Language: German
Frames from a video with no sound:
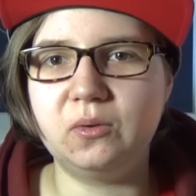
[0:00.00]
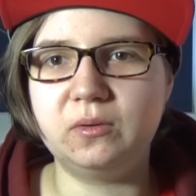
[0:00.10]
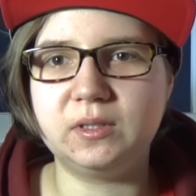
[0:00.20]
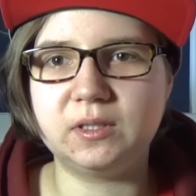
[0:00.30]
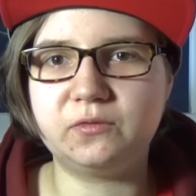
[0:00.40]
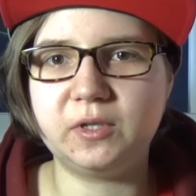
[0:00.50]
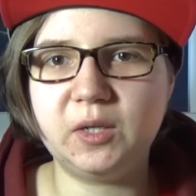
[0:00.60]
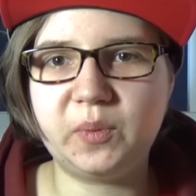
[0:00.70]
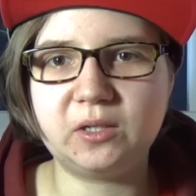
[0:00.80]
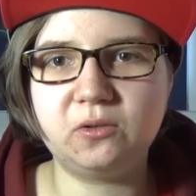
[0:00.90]
Und für
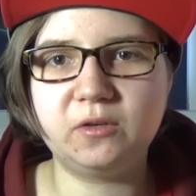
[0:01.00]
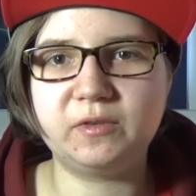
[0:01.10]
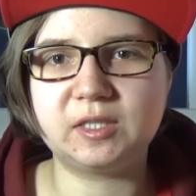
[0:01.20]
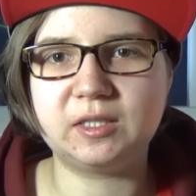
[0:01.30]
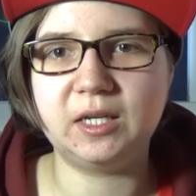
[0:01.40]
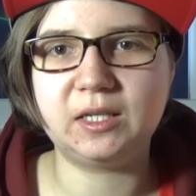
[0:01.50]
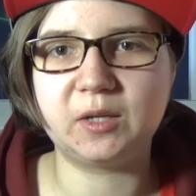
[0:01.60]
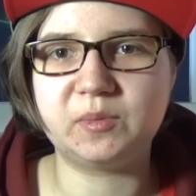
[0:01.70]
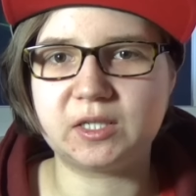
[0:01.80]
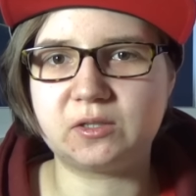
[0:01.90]
jede Partneruniversität
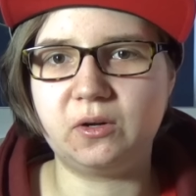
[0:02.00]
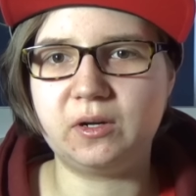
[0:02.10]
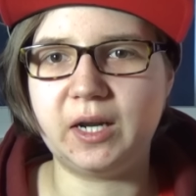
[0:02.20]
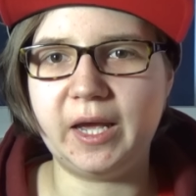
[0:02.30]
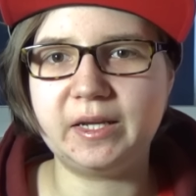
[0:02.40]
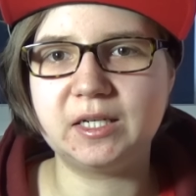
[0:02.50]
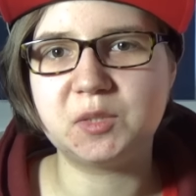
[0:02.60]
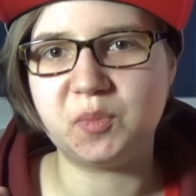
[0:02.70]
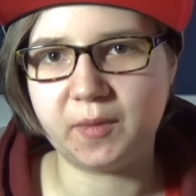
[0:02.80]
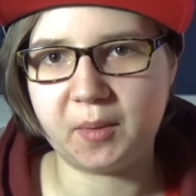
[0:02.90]
gibt es jetzt noch ein
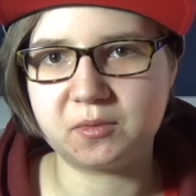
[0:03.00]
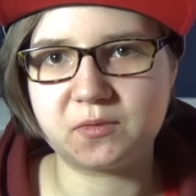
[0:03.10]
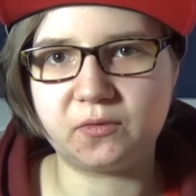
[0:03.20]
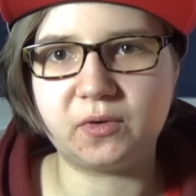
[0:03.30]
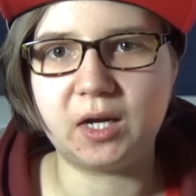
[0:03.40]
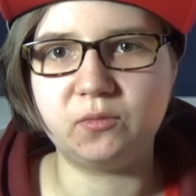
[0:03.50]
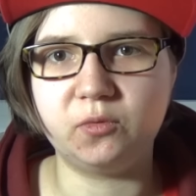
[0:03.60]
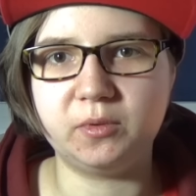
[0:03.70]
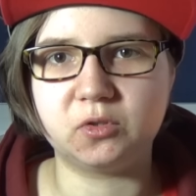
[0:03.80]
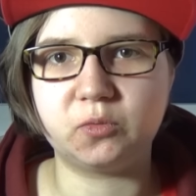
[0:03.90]
eigenes Bewerbungsverfahren,
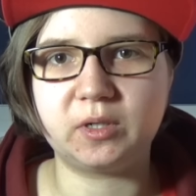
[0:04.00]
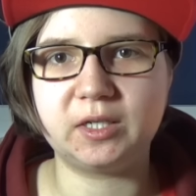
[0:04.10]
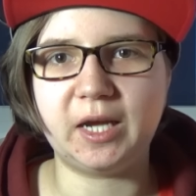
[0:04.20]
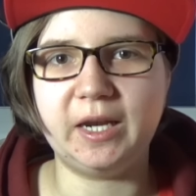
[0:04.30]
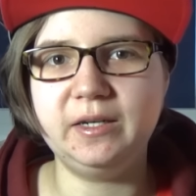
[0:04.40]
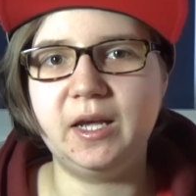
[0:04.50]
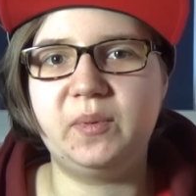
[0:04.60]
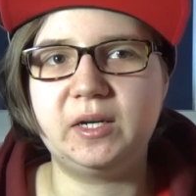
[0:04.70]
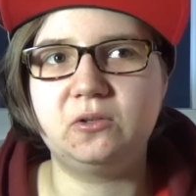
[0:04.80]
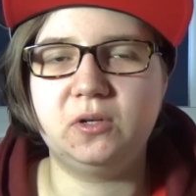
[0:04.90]
wo wir uns wirklich an der
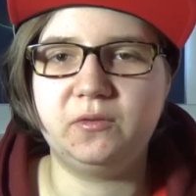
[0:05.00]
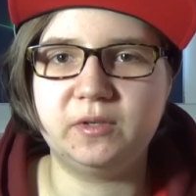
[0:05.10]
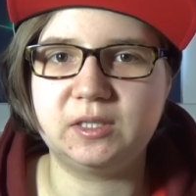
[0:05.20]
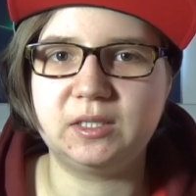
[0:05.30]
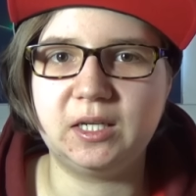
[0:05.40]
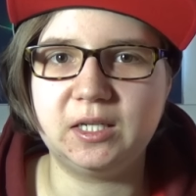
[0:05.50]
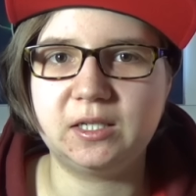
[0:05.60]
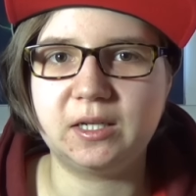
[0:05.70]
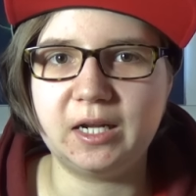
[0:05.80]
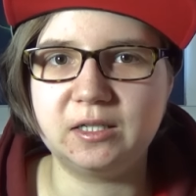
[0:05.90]

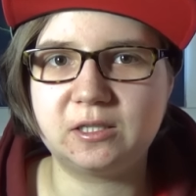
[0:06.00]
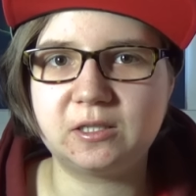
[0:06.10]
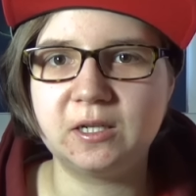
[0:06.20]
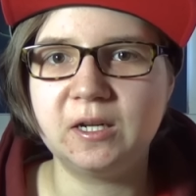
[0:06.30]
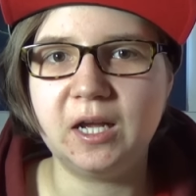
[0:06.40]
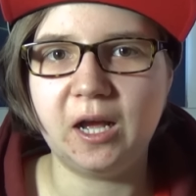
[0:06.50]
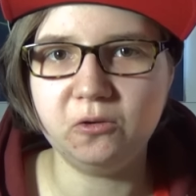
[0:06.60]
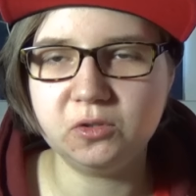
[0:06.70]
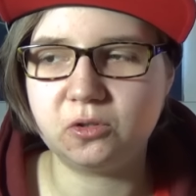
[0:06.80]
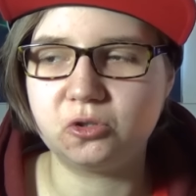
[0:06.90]
Partneruniversität als
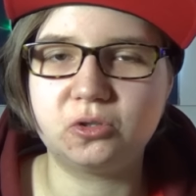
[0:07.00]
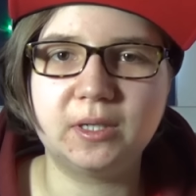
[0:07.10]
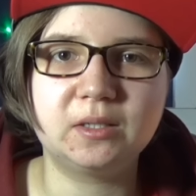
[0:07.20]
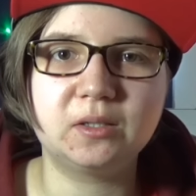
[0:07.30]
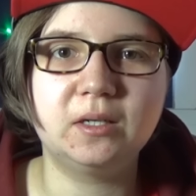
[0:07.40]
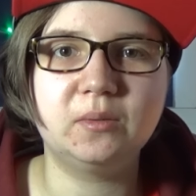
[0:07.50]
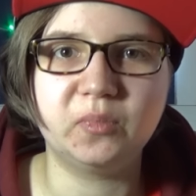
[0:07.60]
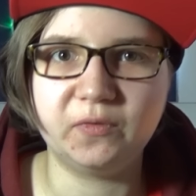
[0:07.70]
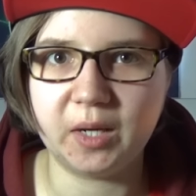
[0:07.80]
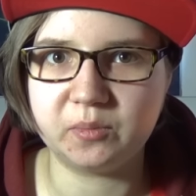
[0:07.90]

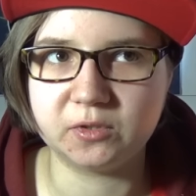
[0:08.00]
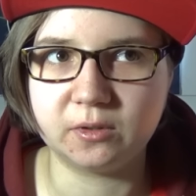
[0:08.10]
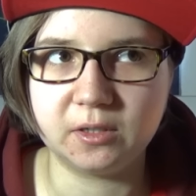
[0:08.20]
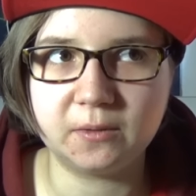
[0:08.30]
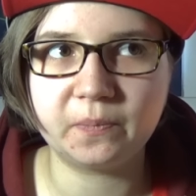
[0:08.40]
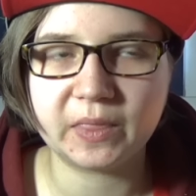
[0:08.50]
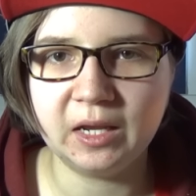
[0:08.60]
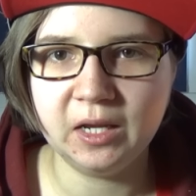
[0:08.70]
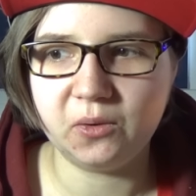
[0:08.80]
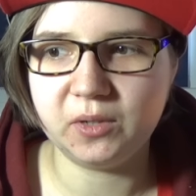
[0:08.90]
Austauschstudenten bewerben sollen.
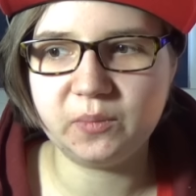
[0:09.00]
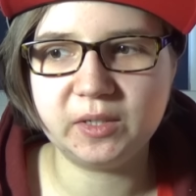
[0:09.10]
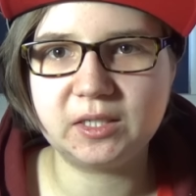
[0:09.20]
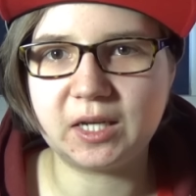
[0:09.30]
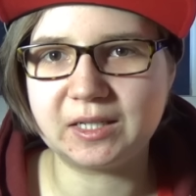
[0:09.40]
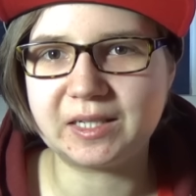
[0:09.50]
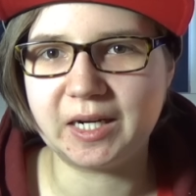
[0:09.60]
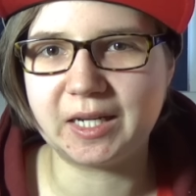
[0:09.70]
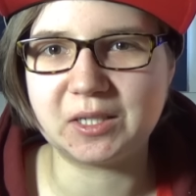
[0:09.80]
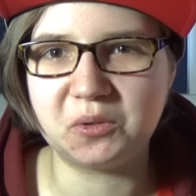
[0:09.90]
Und da bin ich gerade
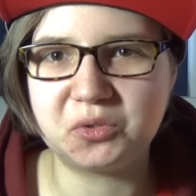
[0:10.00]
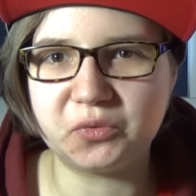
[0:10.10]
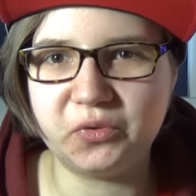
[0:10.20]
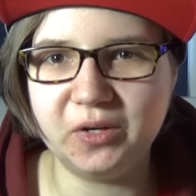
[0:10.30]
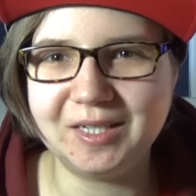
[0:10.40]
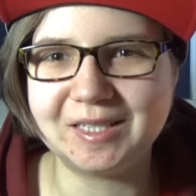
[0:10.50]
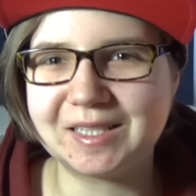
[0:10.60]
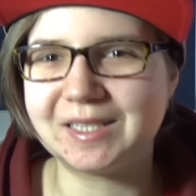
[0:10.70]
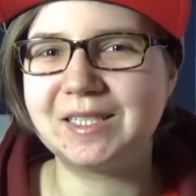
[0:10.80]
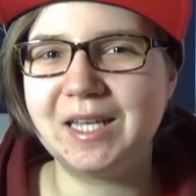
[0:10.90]
dran, das auszufüllen.
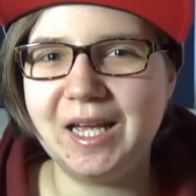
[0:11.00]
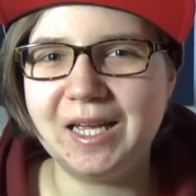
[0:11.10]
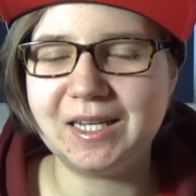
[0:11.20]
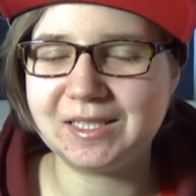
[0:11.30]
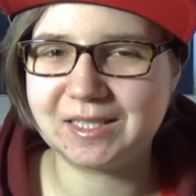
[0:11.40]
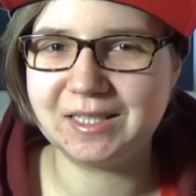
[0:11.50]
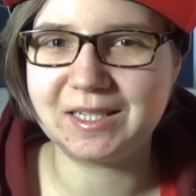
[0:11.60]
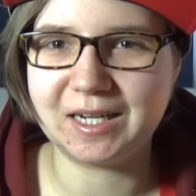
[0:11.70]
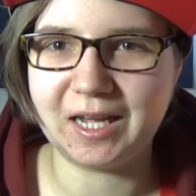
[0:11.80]
Das ist, das ist nicht